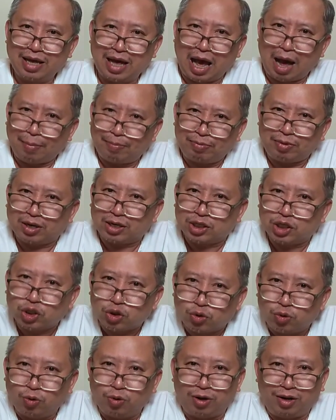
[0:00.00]
After
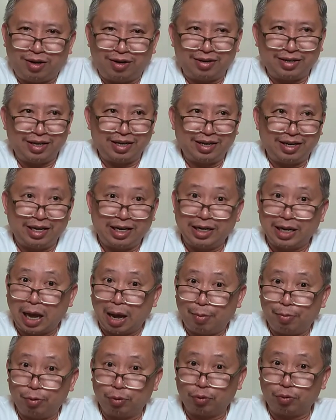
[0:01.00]
school,
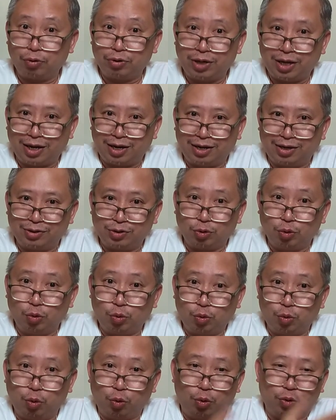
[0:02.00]
hinamon ko ng
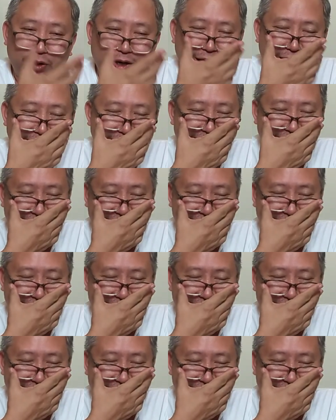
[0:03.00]
suntukan.